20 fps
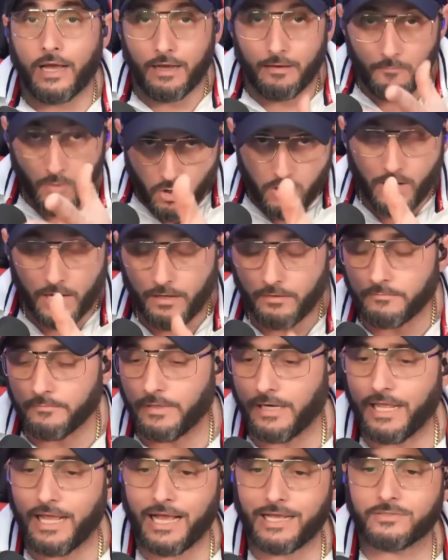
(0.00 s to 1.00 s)
mosca
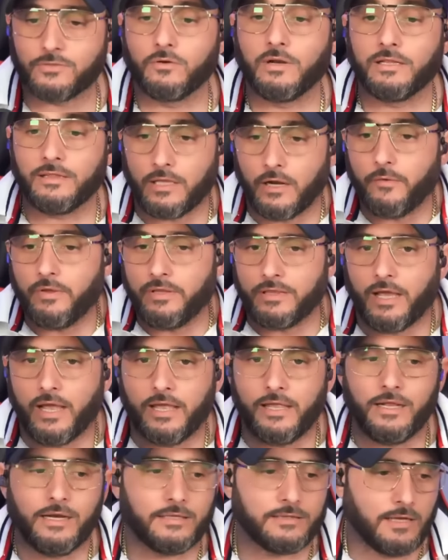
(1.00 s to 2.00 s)
le hace una entrevista
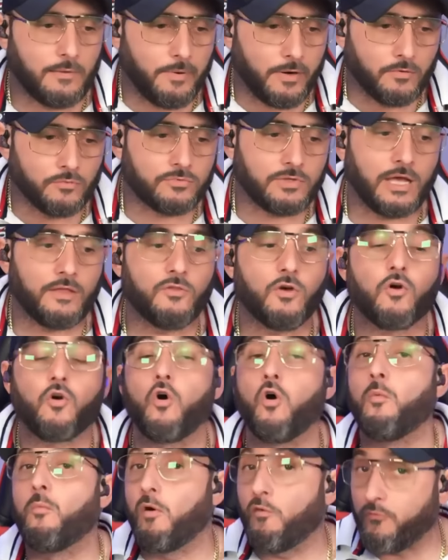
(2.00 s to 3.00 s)
ahí, le está preguntando
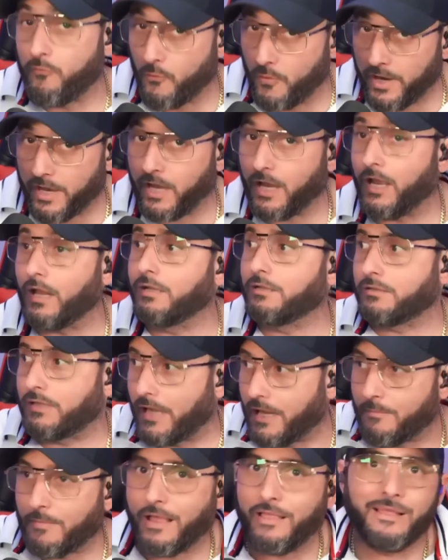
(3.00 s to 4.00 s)
cómo fue el
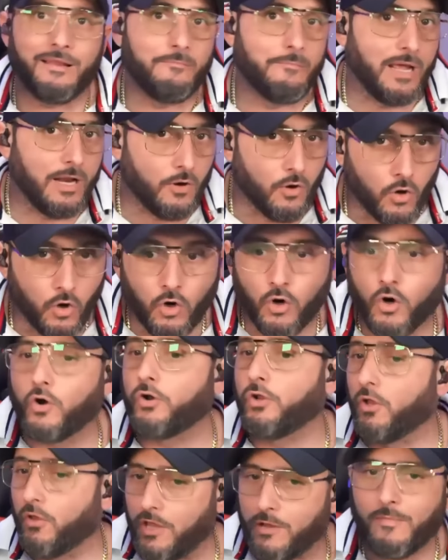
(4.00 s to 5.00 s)
tema del
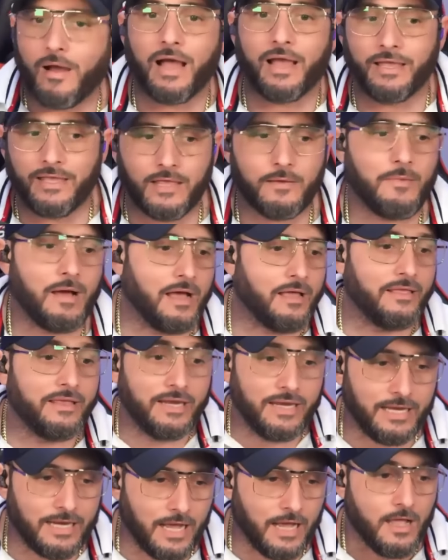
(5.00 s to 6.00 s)
velorio, de más y demás de
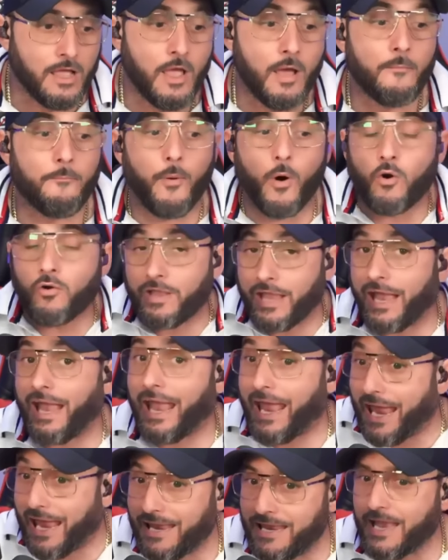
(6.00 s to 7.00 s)
Irina, porque
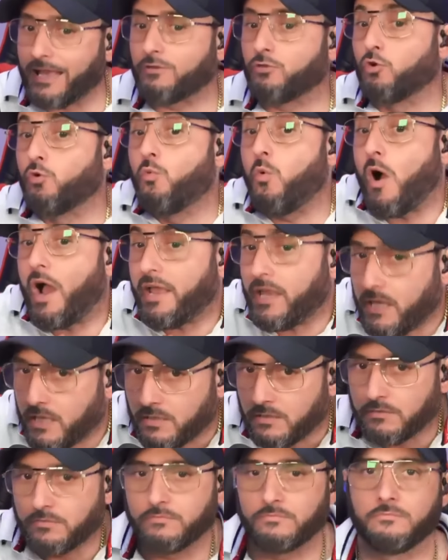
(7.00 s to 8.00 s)
ella estuvo
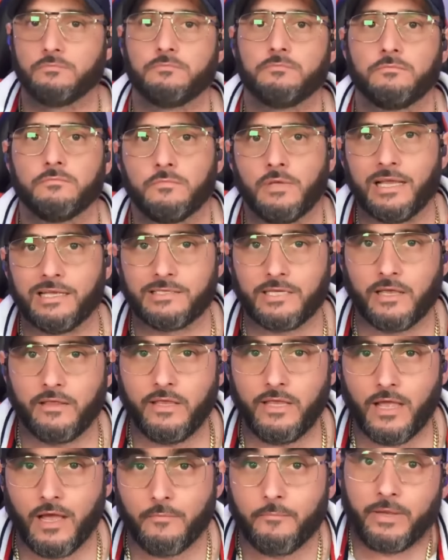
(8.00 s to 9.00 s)
ahí ese
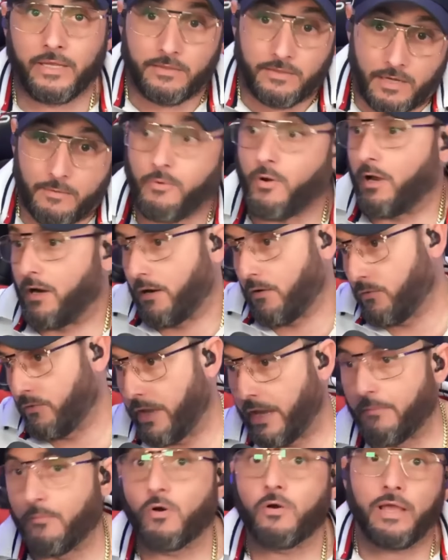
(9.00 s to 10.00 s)
día, Mitre, porque
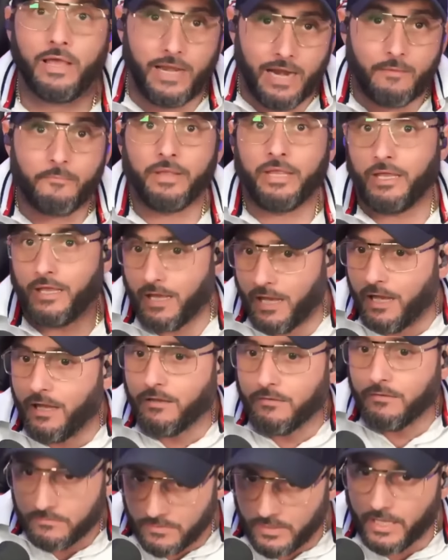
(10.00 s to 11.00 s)
recordemos que era amiga
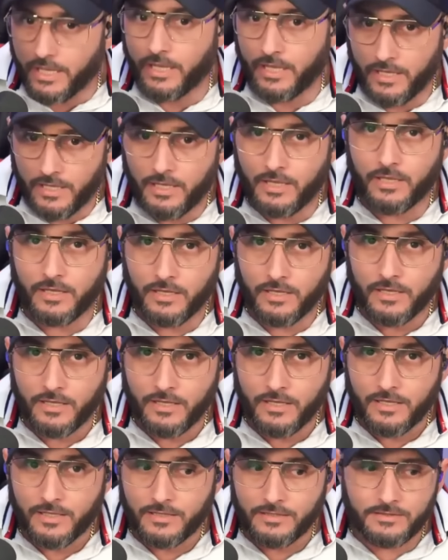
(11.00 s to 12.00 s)
de,
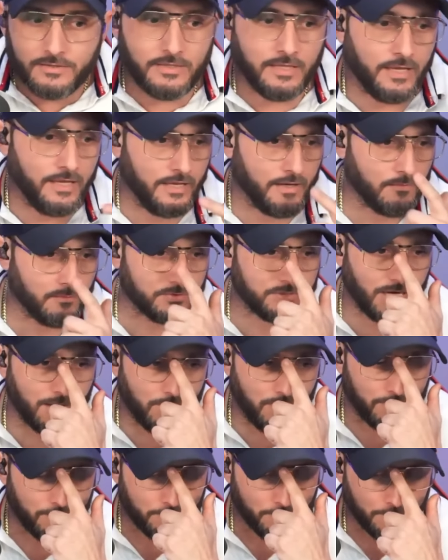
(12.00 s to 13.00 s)
¿cómo se llama?